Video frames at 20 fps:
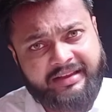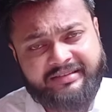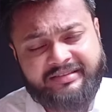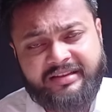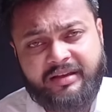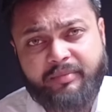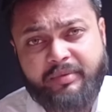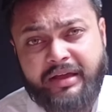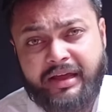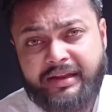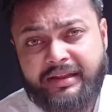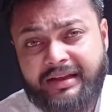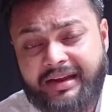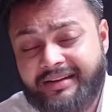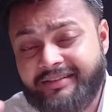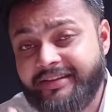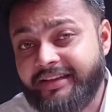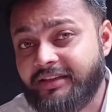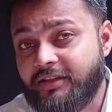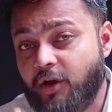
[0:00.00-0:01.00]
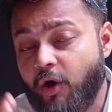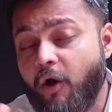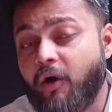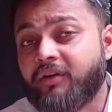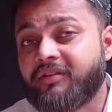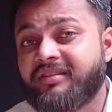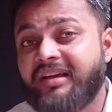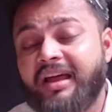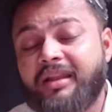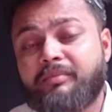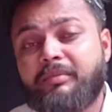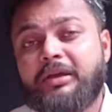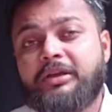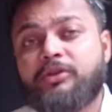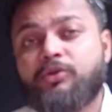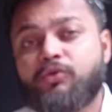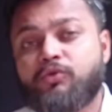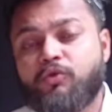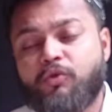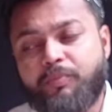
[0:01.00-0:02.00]
इससे भी ज़्यादा कर सकते और साथ में
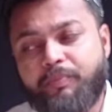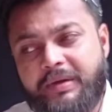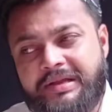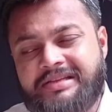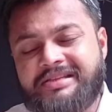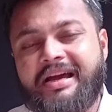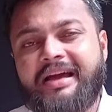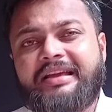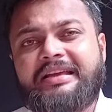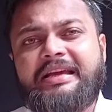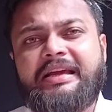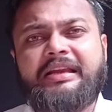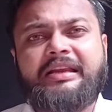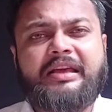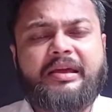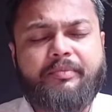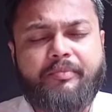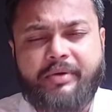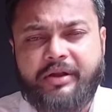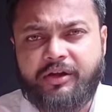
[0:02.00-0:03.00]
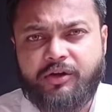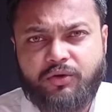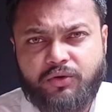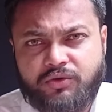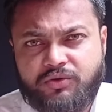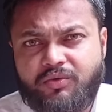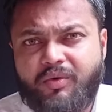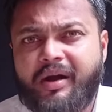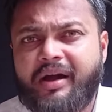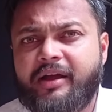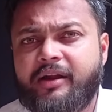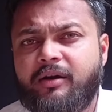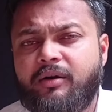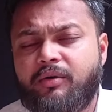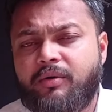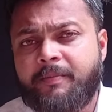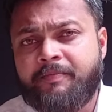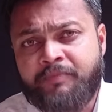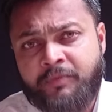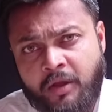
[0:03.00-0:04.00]
यूट्यूब पे जाइए इनकी वीडियोज़
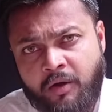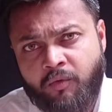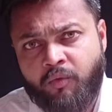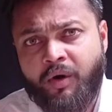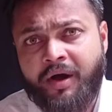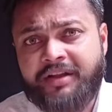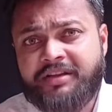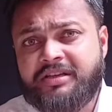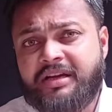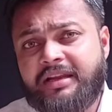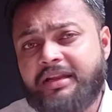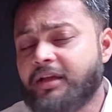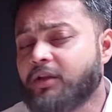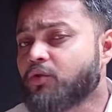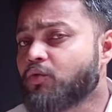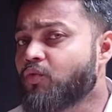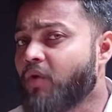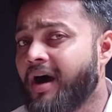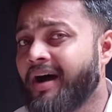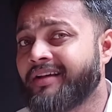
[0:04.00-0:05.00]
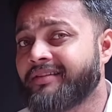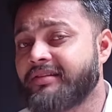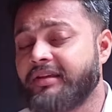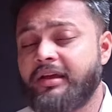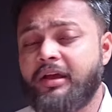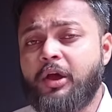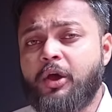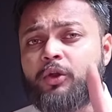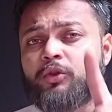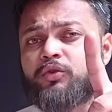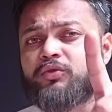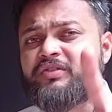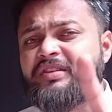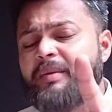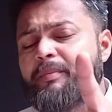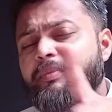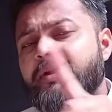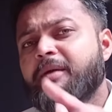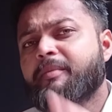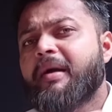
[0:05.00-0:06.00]
वगैरह वॉच करिए तो वहाँ से तो
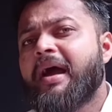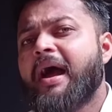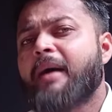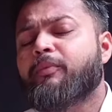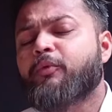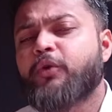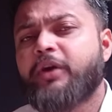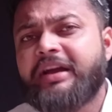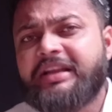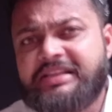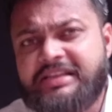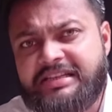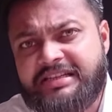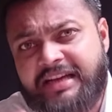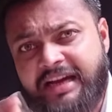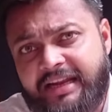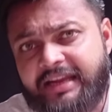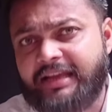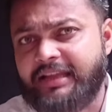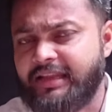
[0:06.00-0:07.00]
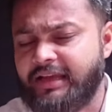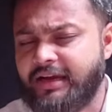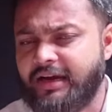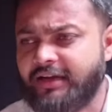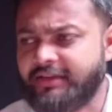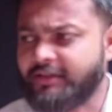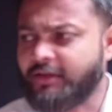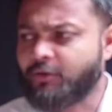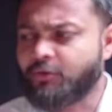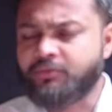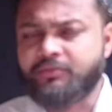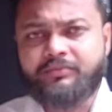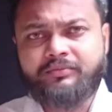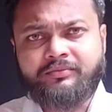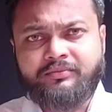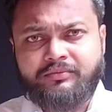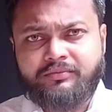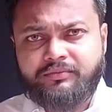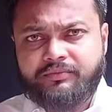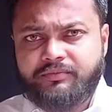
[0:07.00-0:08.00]
सिंपली मैं आपको एक चीज़ करके दिखाता
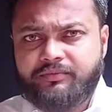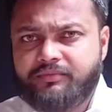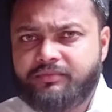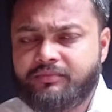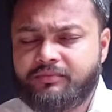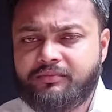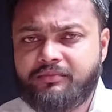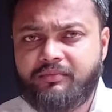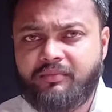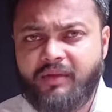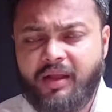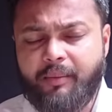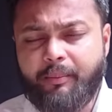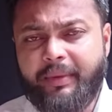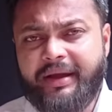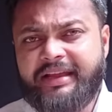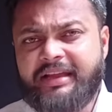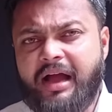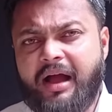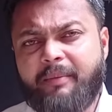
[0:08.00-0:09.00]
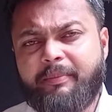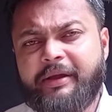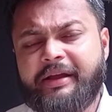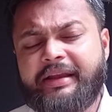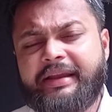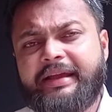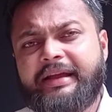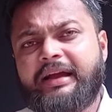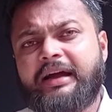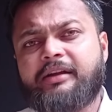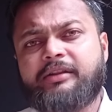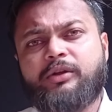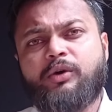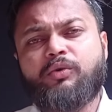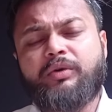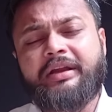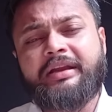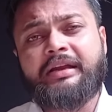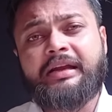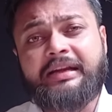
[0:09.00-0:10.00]
हूँ मैं यहाँ पे क्लिक करता
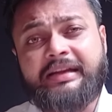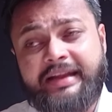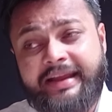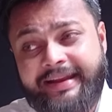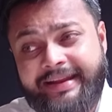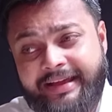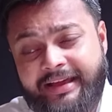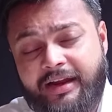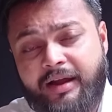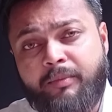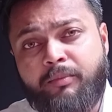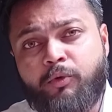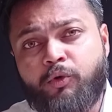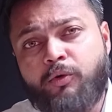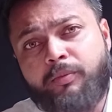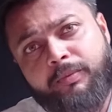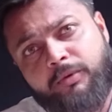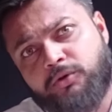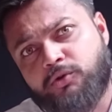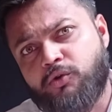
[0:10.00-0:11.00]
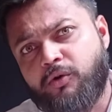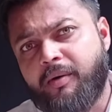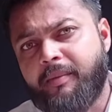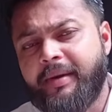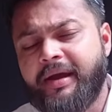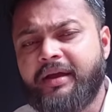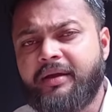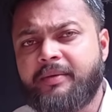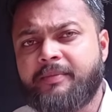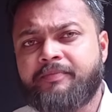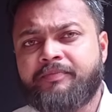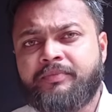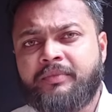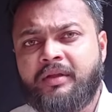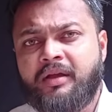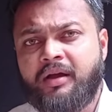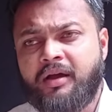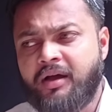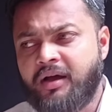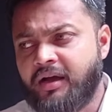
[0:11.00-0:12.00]
हूँ इनके टेलीग्राम ग्रुप को जो हम है
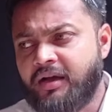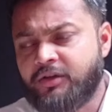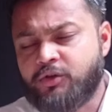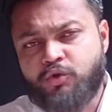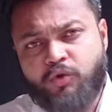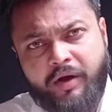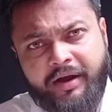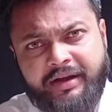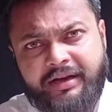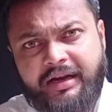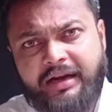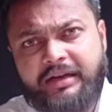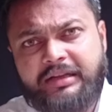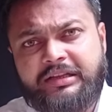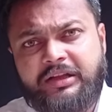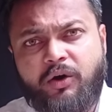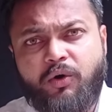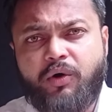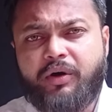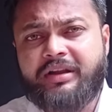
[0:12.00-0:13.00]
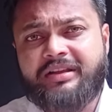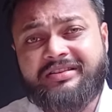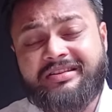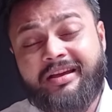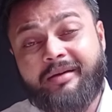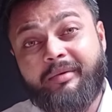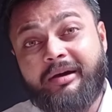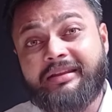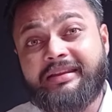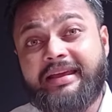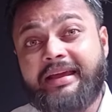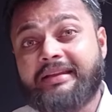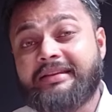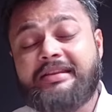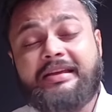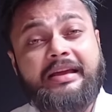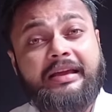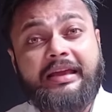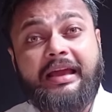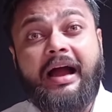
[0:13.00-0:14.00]
ज्वाइन करता हूँ और इसके बाद
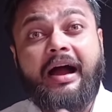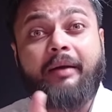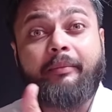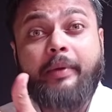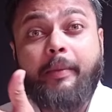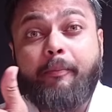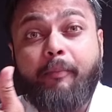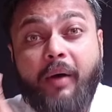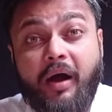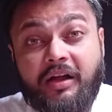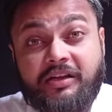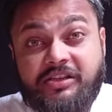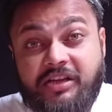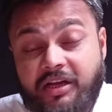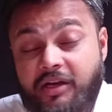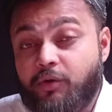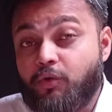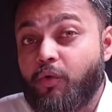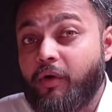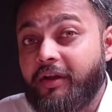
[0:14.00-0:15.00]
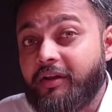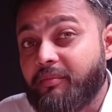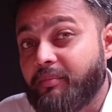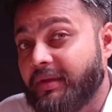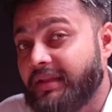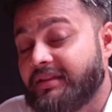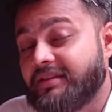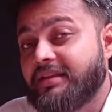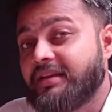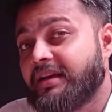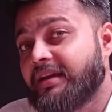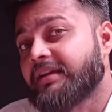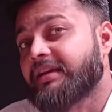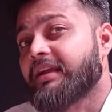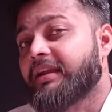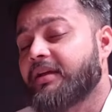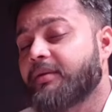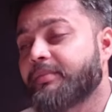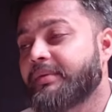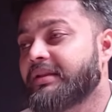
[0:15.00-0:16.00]
देखते हैं कि हमें पाँच हज़ार क्वाइन मिलती हैं या
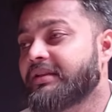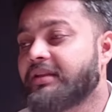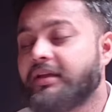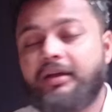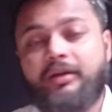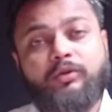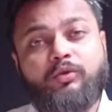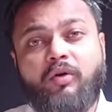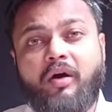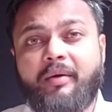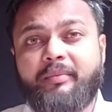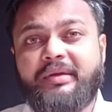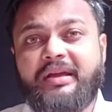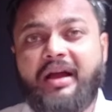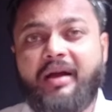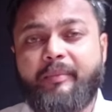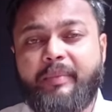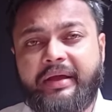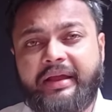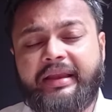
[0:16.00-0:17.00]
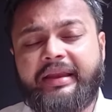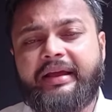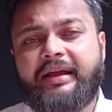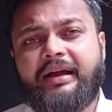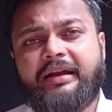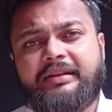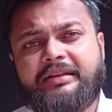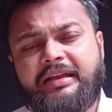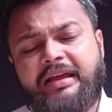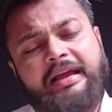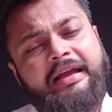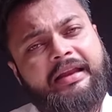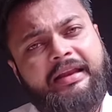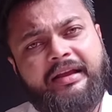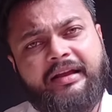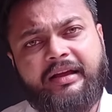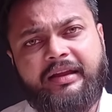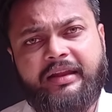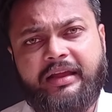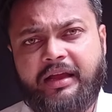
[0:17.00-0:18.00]
नहीं मिलती हैं तो हम यहाँ पे क्लिक करते हैं
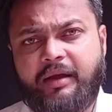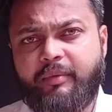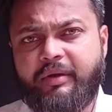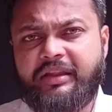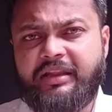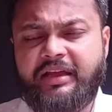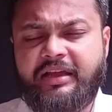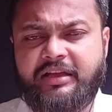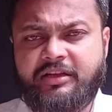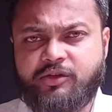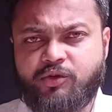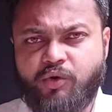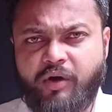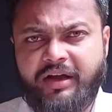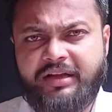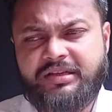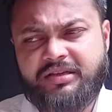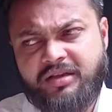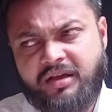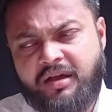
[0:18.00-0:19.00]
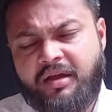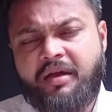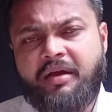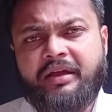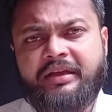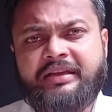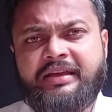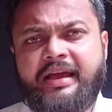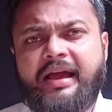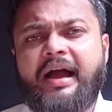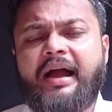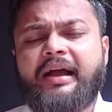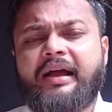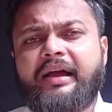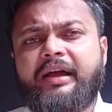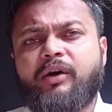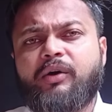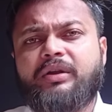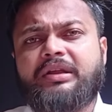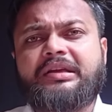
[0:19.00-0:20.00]
क्लिक करने के बाद देखिए ज्वाइन ये आ
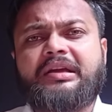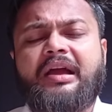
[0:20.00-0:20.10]
गए और